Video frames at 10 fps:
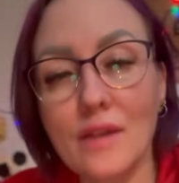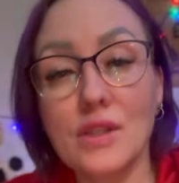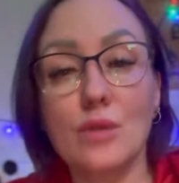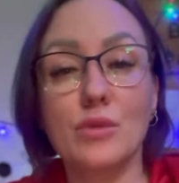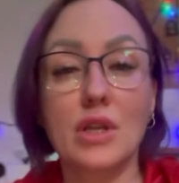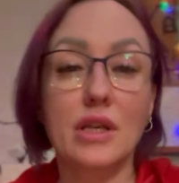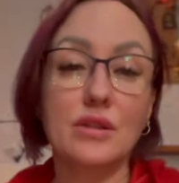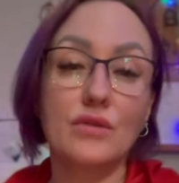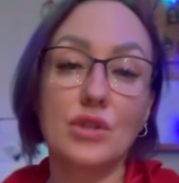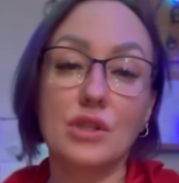Всем
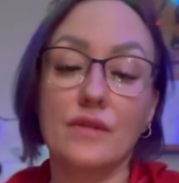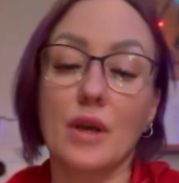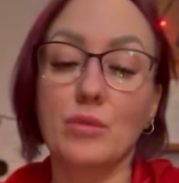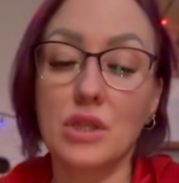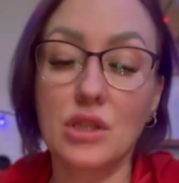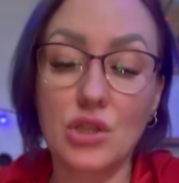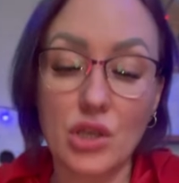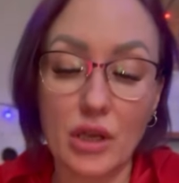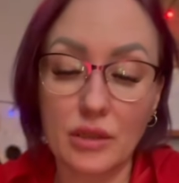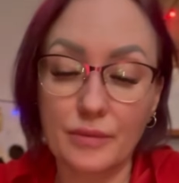здравствуйте, с вами
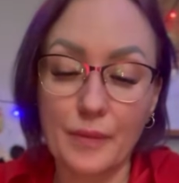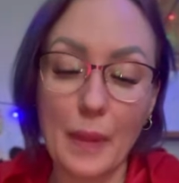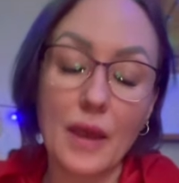Снежана.